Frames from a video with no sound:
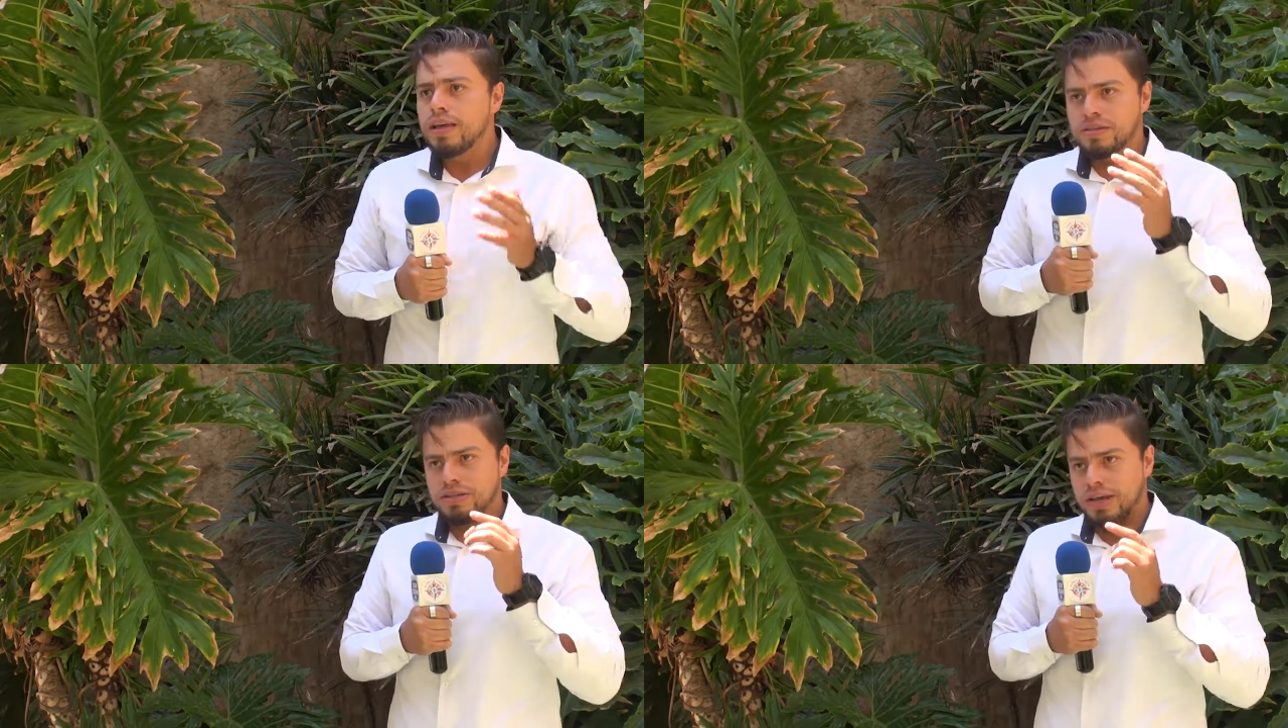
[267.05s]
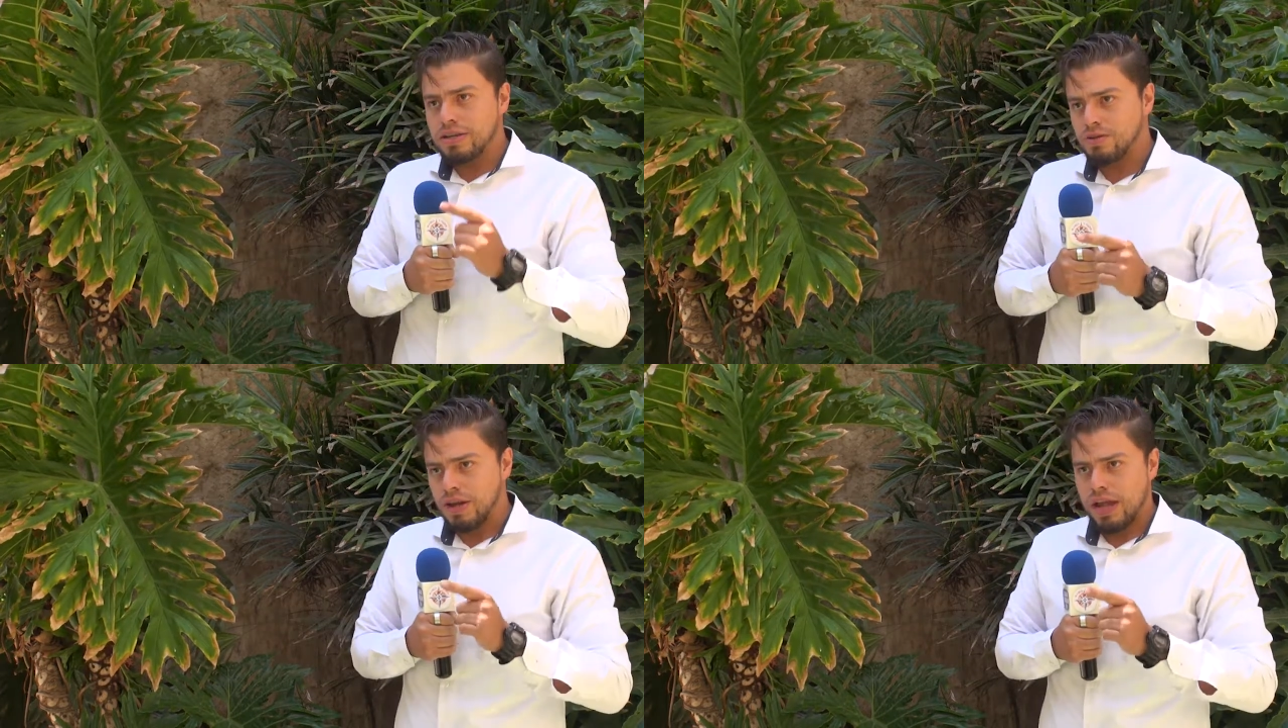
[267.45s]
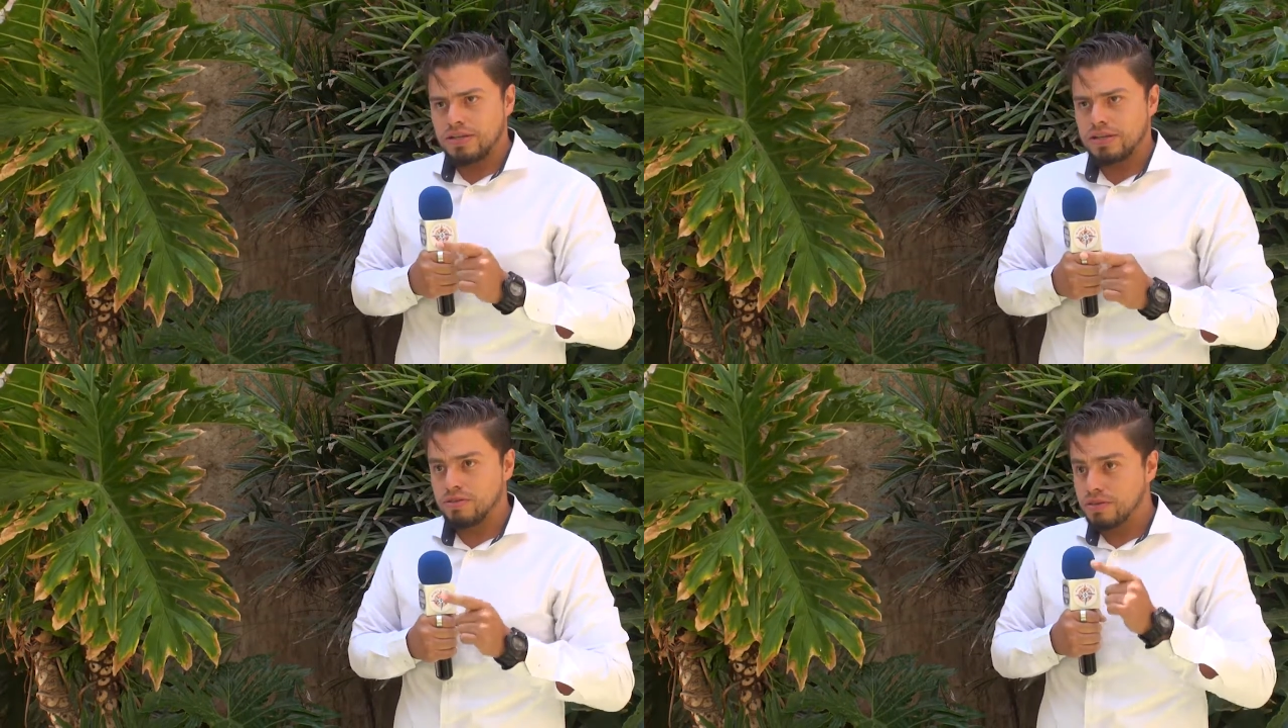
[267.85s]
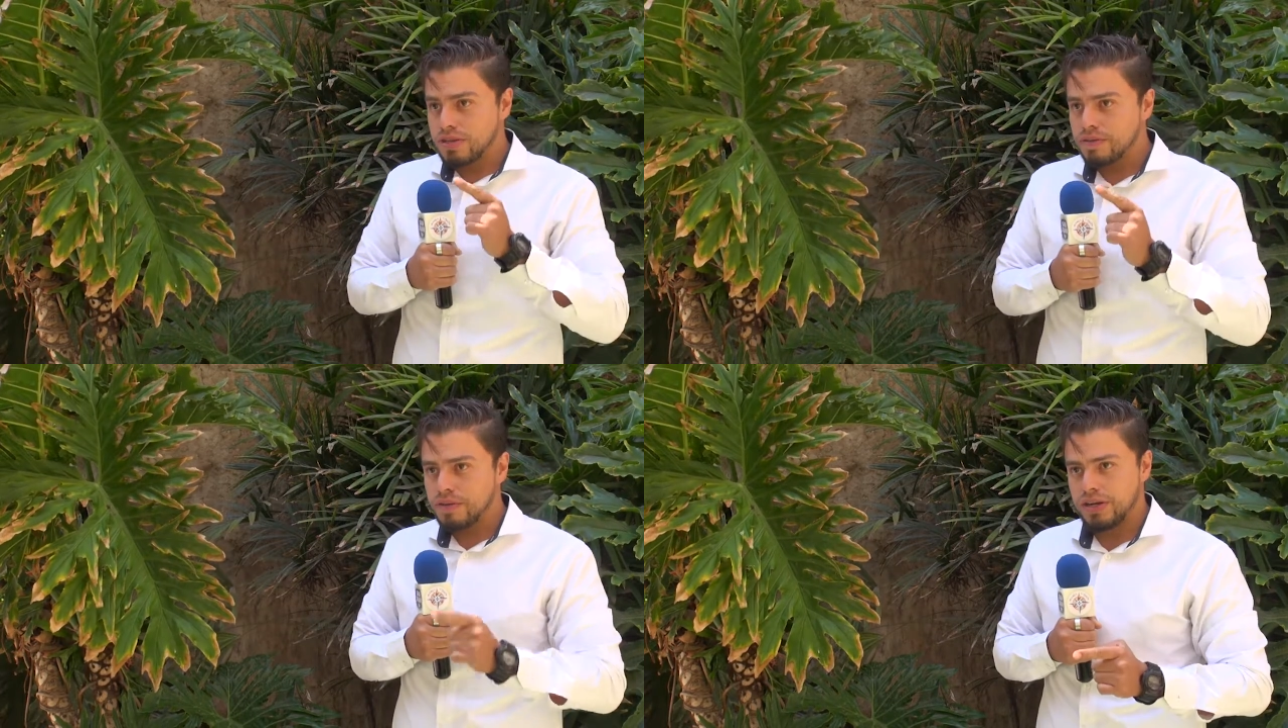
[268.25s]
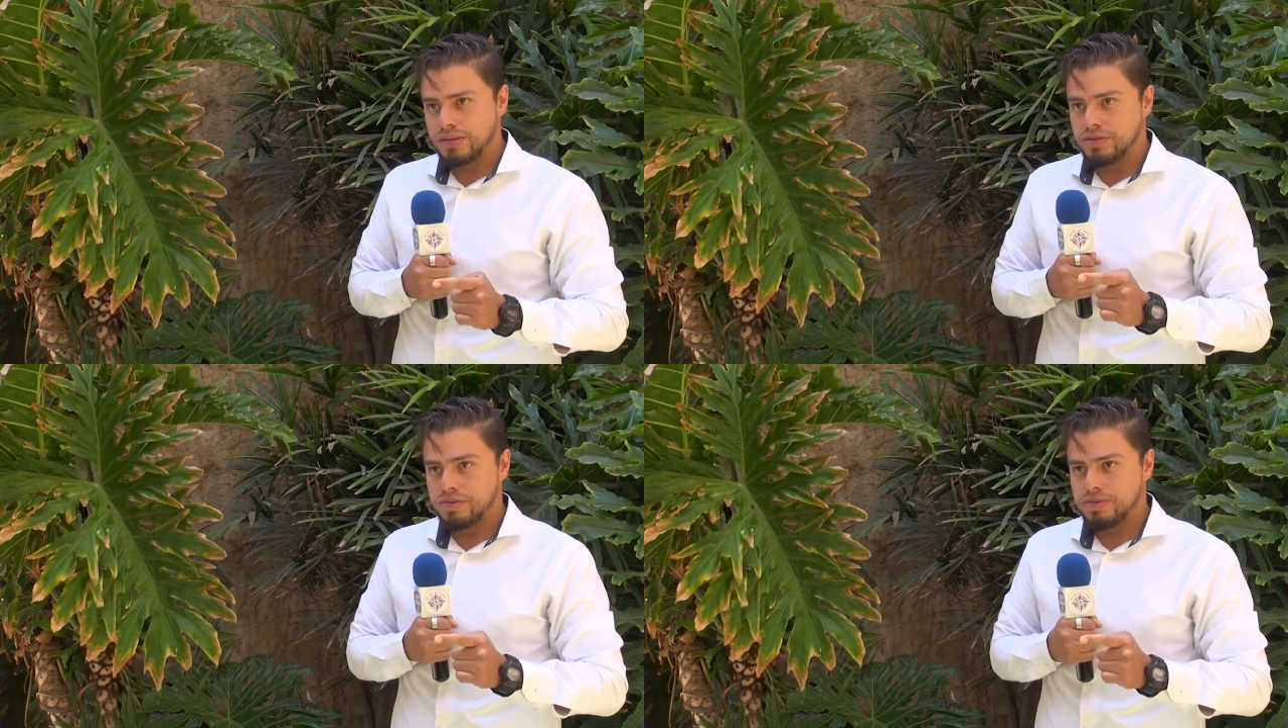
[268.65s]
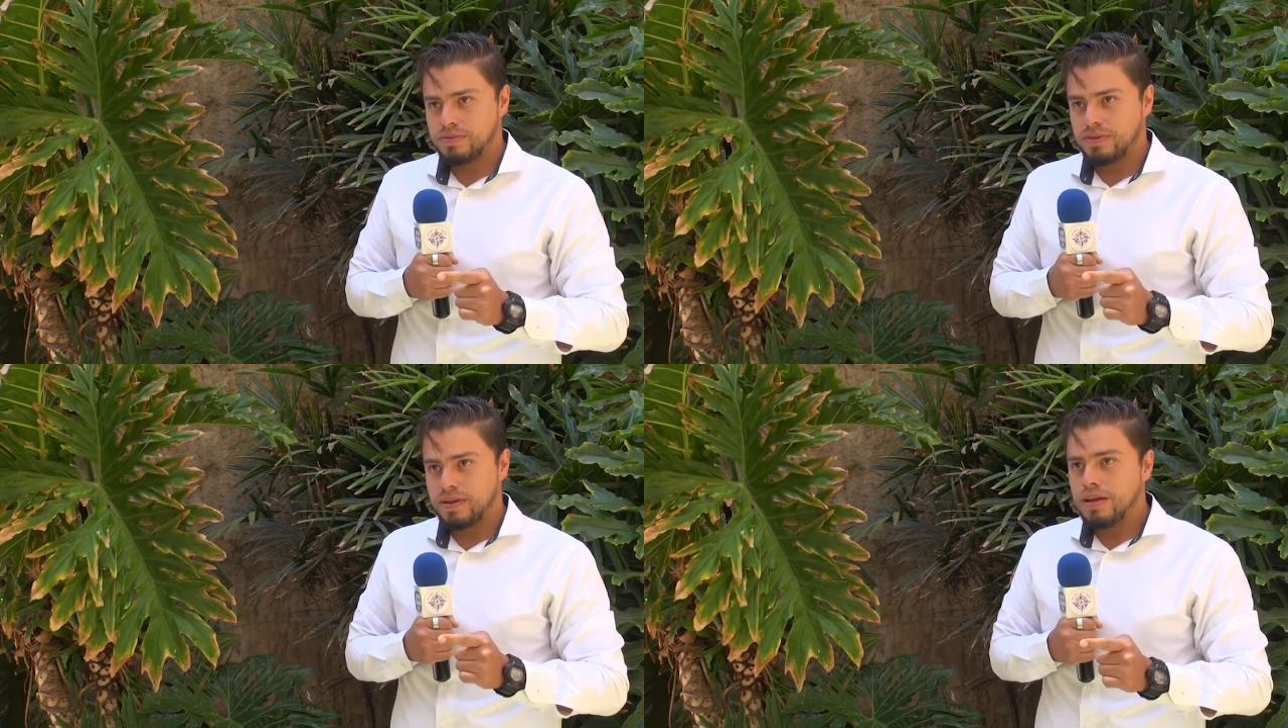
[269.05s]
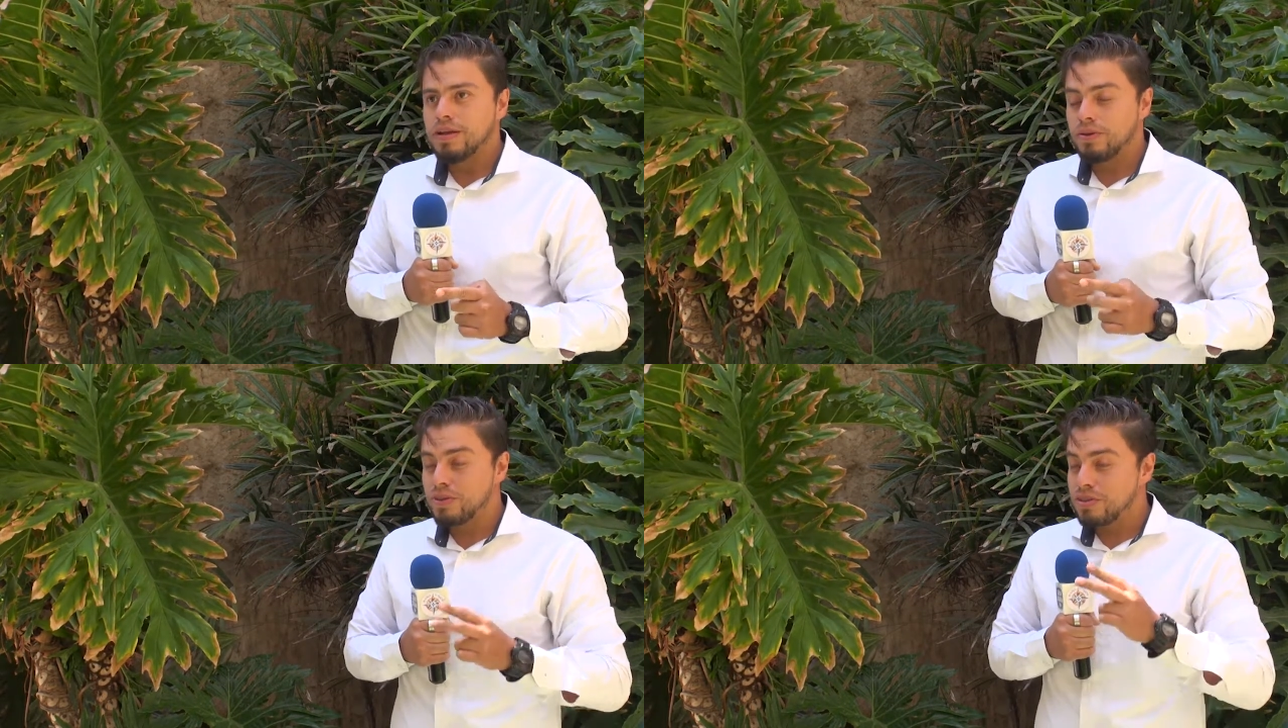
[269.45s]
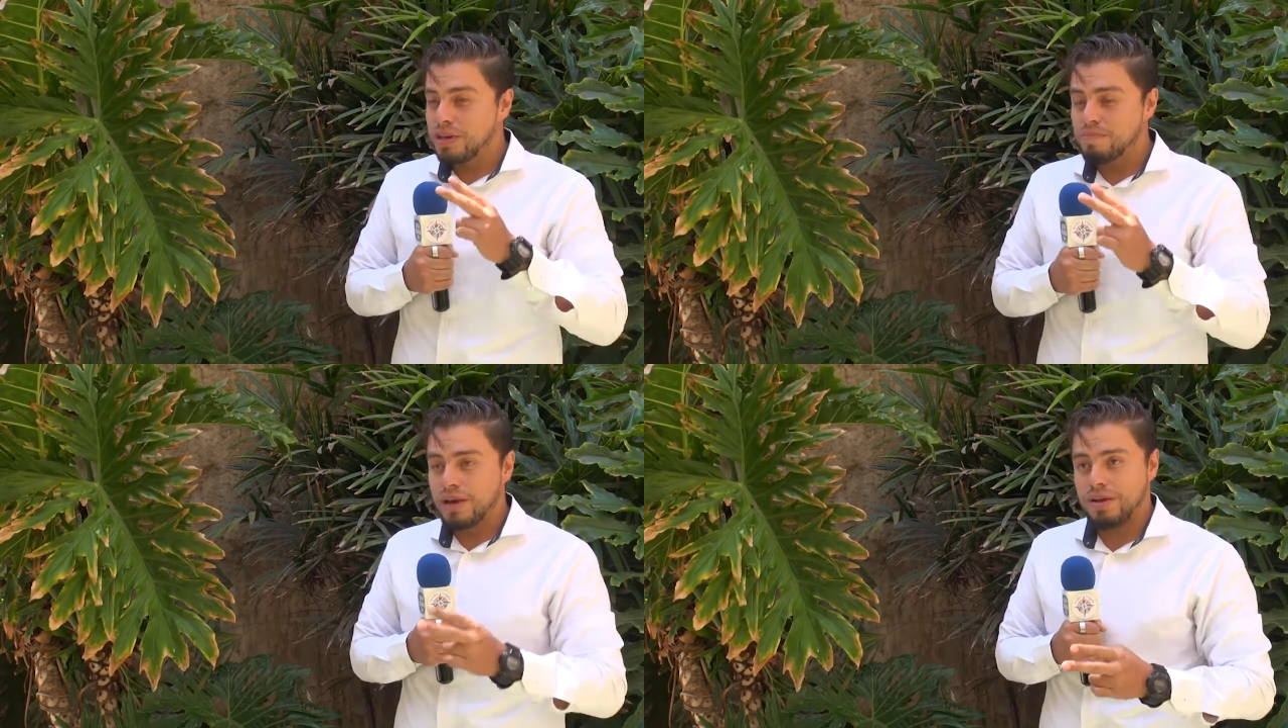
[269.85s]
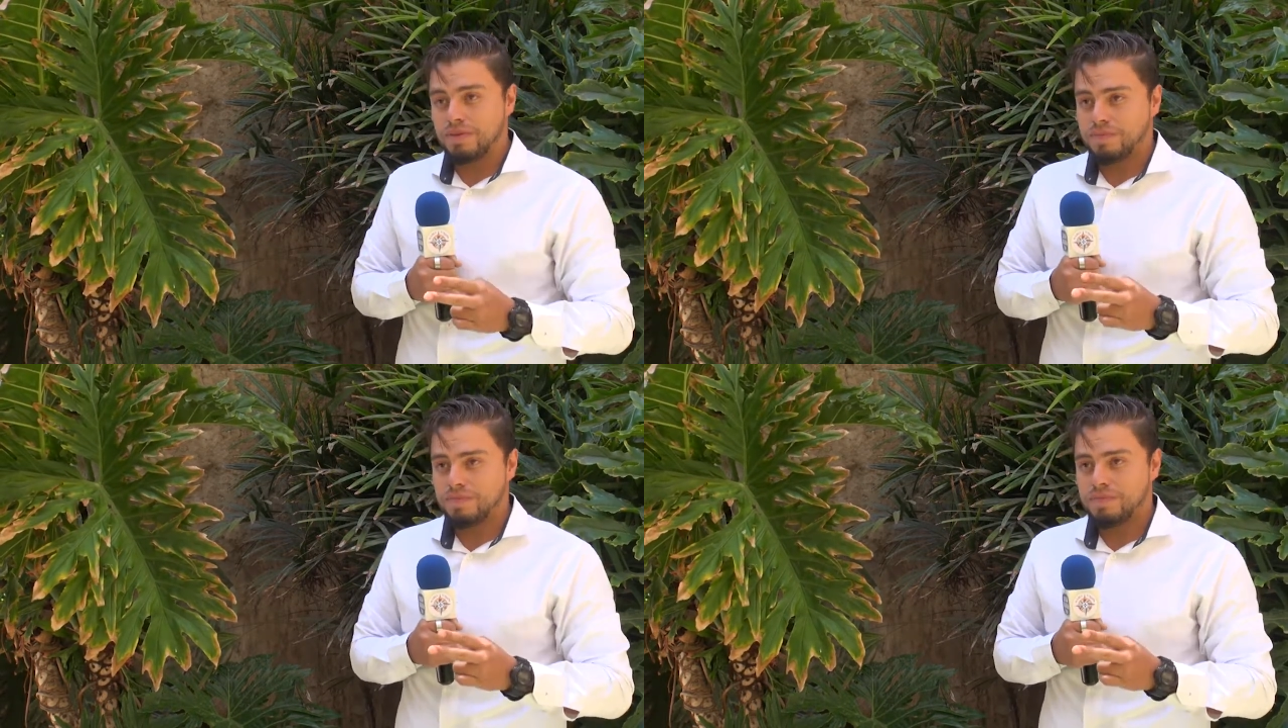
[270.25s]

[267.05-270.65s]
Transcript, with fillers: Si eso que haces no te hace feliz, no te tiene pleno